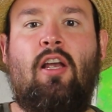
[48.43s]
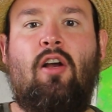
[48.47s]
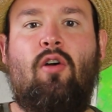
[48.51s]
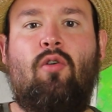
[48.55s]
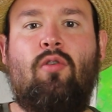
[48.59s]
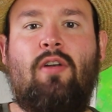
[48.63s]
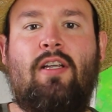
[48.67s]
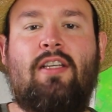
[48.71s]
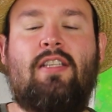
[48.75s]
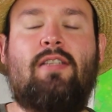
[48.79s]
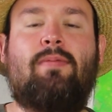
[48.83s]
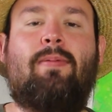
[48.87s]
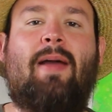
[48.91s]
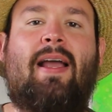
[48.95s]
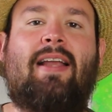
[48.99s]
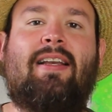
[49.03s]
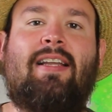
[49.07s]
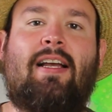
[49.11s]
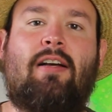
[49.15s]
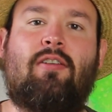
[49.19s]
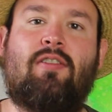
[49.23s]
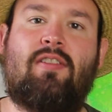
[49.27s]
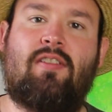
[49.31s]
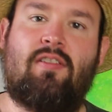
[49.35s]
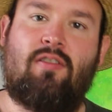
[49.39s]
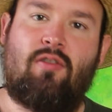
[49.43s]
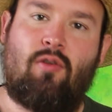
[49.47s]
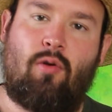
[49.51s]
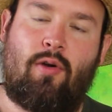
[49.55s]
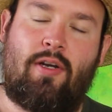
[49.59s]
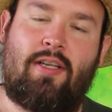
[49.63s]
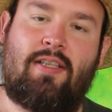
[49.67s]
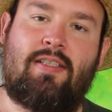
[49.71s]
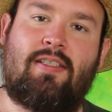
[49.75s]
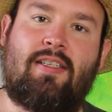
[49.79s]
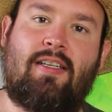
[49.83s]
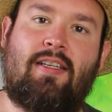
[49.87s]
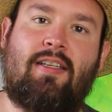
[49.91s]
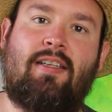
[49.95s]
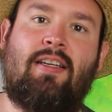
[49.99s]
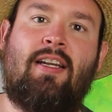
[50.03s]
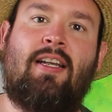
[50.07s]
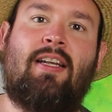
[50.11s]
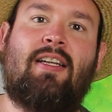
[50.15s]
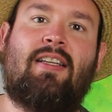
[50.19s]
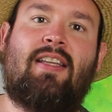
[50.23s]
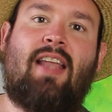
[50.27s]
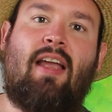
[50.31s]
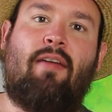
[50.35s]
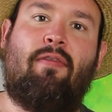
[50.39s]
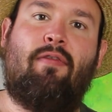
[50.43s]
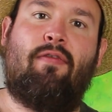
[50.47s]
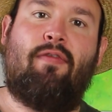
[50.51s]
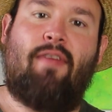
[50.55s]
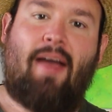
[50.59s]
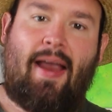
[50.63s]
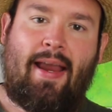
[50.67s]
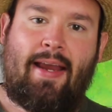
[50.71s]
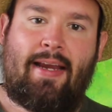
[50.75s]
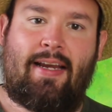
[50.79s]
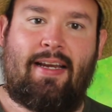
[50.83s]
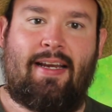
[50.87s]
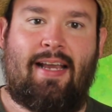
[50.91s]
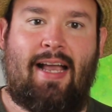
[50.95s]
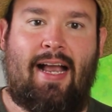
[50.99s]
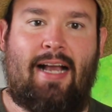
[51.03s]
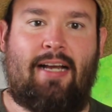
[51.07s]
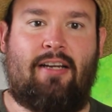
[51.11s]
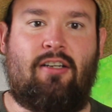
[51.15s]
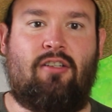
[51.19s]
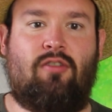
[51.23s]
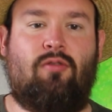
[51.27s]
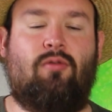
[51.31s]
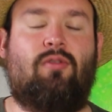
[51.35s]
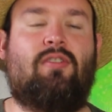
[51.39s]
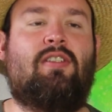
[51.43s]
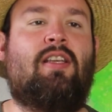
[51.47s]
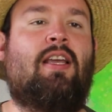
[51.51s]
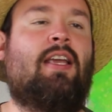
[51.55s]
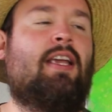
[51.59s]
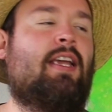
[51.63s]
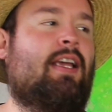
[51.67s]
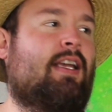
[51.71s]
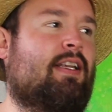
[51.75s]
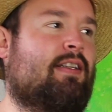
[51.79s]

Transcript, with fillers: oder 2019 der Feigenkaktus.